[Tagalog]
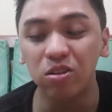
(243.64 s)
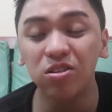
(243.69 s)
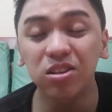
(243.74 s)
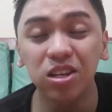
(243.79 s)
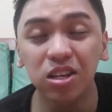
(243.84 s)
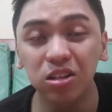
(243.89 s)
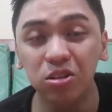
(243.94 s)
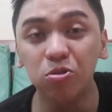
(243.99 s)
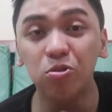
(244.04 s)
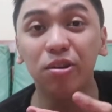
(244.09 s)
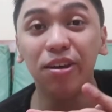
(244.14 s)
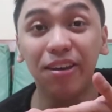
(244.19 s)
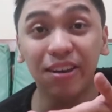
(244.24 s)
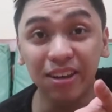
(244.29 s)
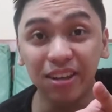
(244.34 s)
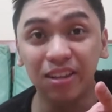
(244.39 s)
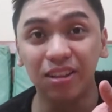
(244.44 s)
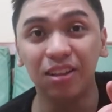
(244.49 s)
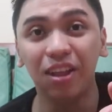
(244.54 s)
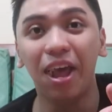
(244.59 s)
You need to
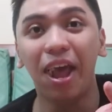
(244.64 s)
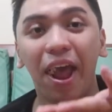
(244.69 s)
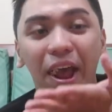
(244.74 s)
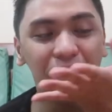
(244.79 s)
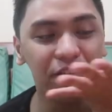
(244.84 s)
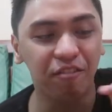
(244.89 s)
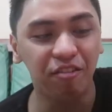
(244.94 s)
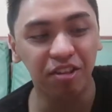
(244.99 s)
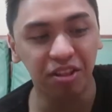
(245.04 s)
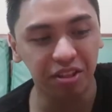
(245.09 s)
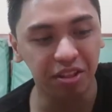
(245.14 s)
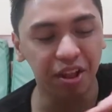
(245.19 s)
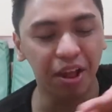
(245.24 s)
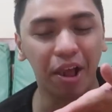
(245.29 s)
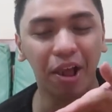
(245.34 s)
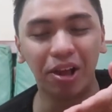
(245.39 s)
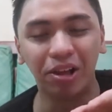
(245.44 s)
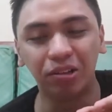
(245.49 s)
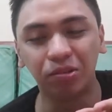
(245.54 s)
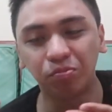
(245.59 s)
heat
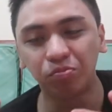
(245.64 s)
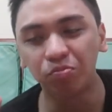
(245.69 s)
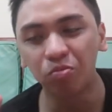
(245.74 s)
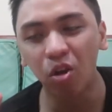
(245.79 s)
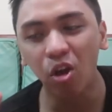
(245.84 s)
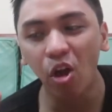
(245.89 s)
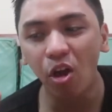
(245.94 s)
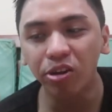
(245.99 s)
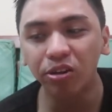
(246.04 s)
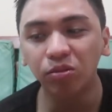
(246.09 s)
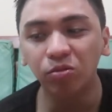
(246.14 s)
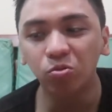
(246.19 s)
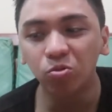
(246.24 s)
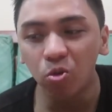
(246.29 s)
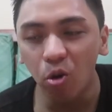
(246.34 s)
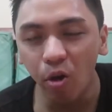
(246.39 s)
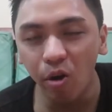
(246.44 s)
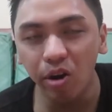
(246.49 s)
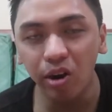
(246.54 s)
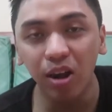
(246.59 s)
everything.
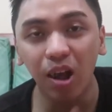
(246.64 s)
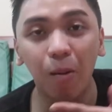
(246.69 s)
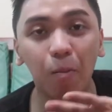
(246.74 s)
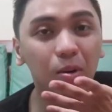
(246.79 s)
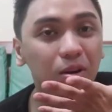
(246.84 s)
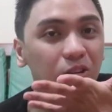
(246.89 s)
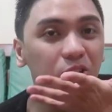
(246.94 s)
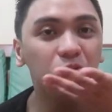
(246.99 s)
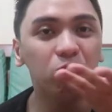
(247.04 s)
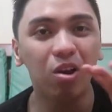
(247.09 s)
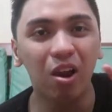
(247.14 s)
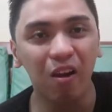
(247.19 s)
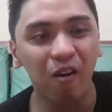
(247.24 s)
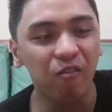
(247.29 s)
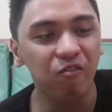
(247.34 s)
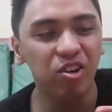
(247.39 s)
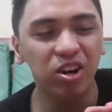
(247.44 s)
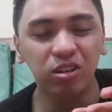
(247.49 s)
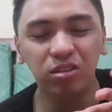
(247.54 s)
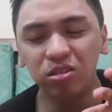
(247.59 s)
Or kapag kung na
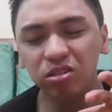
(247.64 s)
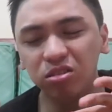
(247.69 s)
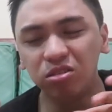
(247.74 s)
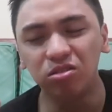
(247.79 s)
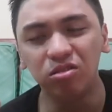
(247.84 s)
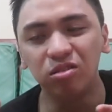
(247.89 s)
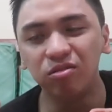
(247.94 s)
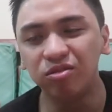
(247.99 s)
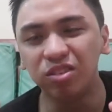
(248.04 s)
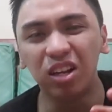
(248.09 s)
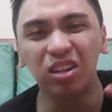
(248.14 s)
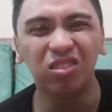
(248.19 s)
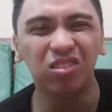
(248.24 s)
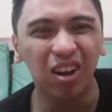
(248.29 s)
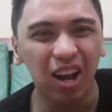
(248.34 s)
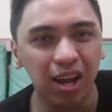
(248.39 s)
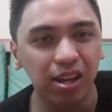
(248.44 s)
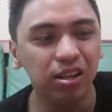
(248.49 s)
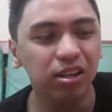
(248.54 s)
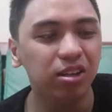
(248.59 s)
freshly served sa
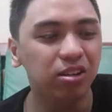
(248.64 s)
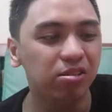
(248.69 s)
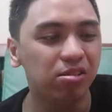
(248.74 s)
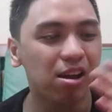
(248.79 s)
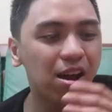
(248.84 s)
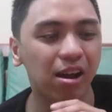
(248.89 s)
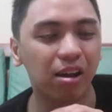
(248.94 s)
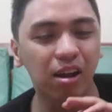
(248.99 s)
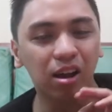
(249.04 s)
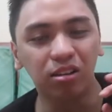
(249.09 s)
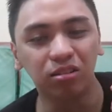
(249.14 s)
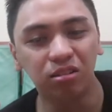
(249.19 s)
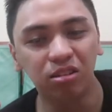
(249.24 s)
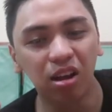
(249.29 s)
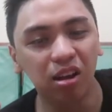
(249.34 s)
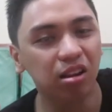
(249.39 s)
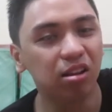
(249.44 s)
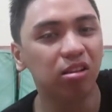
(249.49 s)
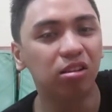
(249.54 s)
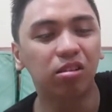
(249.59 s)
inyo, kainin na agad.
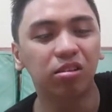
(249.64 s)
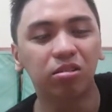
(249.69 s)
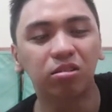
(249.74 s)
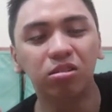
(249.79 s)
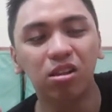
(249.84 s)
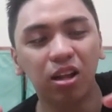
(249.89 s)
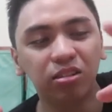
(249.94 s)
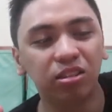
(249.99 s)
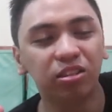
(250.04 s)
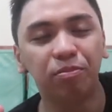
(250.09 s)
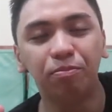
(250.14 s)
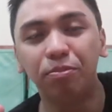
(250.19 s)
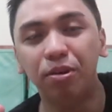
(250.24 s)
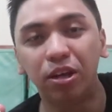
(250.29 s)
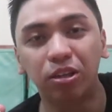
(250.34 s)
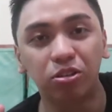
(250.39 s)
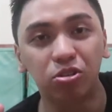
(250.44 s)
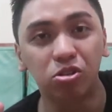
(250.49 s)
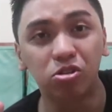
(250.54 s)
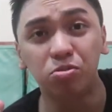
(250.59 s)
Take lots of
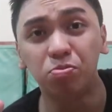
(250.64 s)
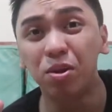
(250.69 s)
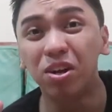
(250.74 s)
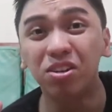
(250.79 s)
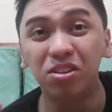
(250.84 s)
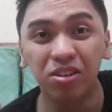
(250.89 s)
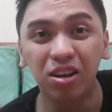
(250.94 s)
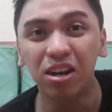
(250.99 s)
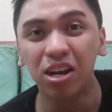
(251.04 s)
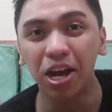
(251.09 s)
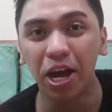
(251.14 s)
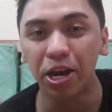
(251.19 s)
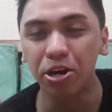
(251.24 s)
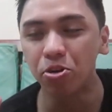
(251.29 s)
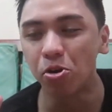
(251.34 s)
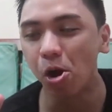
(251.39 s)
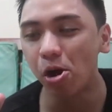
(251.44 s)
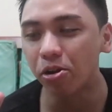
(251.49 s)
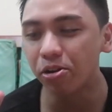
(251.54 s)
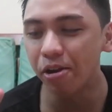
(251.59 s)
pictures, pero dalian
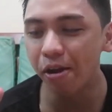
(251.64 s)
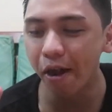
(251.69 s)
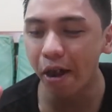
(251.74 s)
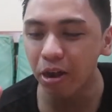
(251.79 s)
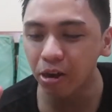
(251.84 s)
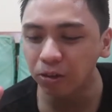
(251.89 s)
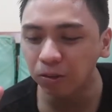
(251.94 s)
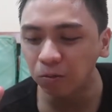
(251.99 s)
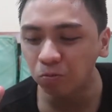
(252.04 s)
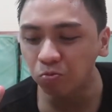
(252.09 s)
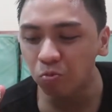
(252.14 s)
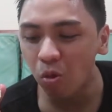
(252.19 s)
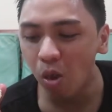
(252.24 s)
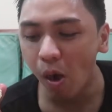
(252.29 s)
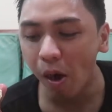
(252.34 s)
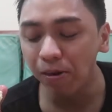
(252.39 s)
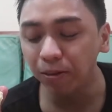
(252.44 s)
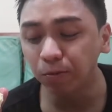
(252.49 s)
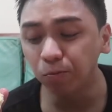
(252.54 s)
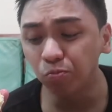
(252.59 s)
nyo. Kasi
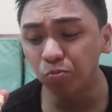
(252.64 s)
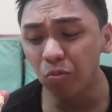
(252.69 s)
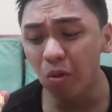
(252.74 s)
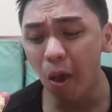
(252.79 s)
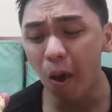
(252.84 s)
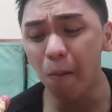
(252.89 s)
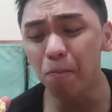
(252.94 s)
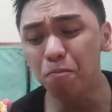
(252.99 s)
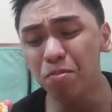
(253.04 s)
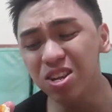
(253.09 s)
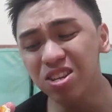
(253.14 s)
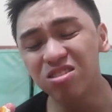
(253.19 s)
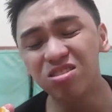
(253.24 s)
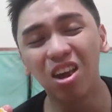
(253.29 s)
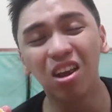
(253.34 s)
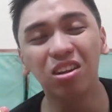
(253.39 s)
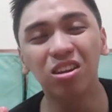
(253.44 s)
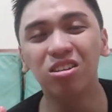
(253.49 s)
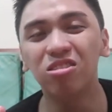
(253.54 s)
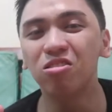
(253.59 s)
ang
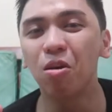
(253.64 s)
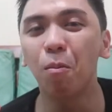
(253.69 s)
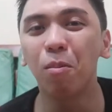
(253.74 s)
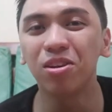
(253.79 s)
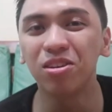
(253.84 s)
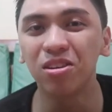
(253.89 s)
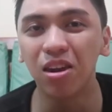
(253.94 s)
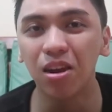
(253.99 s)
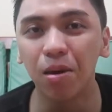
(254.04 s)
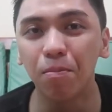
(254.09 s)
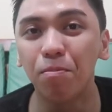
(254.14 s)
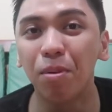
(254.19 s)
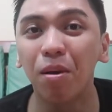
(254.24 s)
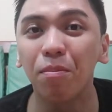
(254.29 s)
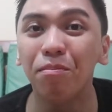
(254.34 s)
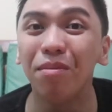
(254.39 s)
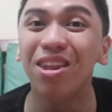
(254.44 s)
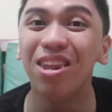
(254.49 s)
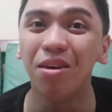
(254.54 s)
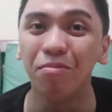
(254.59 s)
pizza hindi siya masarap
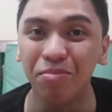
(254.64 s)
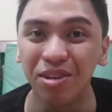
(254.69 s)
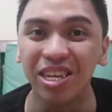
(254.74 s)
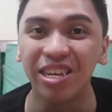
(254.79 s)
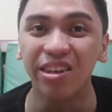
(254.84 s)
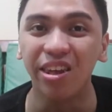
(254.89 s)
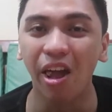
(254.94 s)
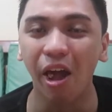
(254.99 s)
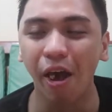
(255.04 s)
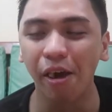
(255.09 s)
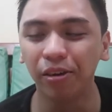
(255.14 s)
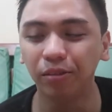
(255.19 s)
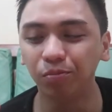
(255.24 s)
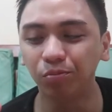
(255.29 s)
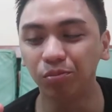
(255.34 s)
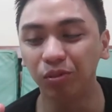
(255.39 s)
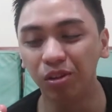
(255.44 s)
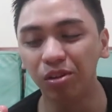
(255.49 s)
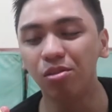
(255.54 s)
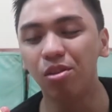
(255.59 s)
pag malamig.
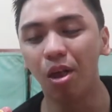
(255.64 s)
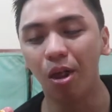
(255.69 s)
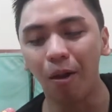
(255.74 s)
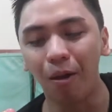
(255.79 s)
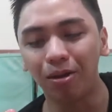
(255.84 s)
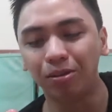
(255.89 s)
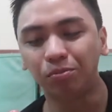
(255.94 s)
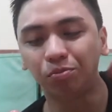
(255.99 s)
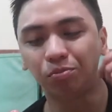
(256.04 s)
Yun yun.